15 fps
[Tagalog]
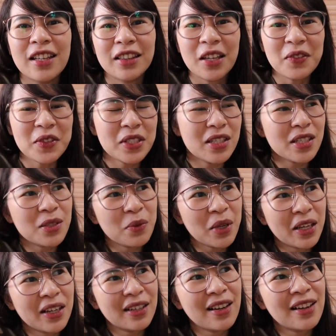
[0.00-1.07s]
Tapos this
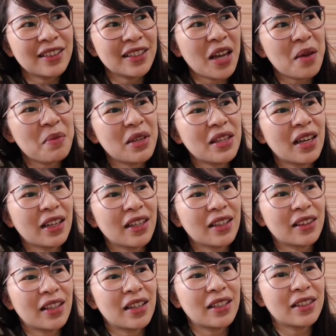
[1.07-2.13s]
week lang namin
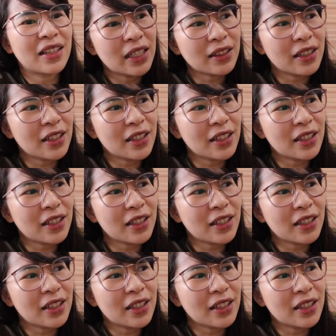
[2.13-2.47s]
nakita na